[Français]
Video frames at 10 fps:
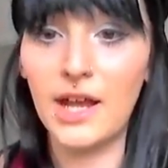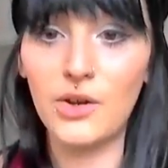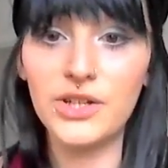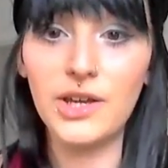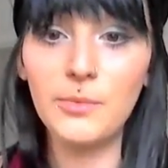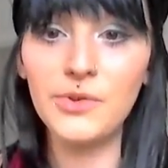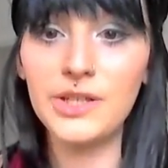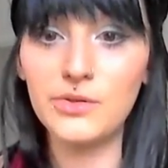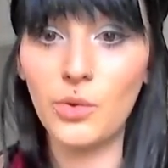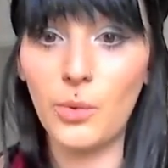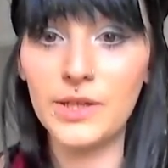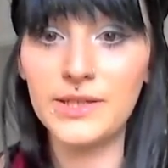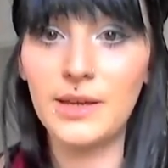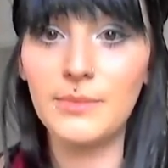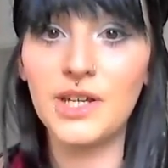Alors j'avais commandé une
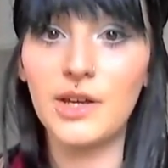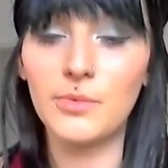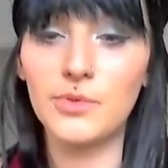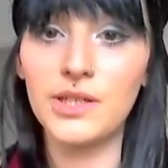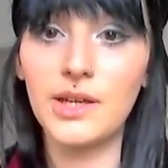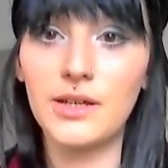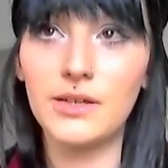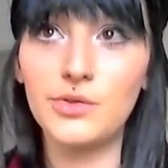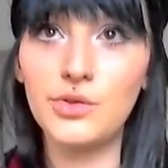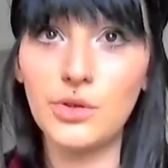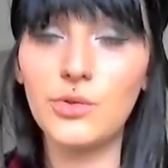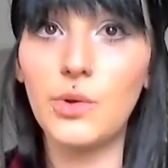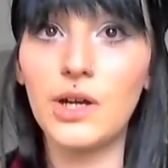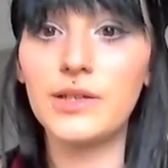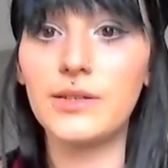troisième, j'avais commandé un
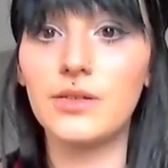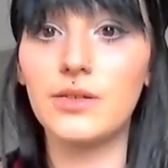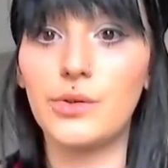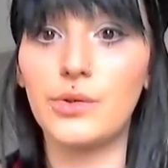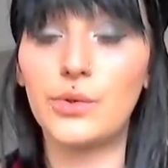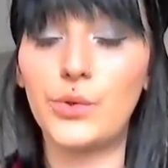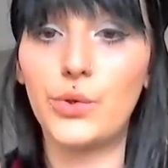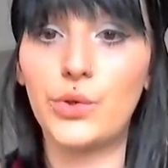turquoise euh,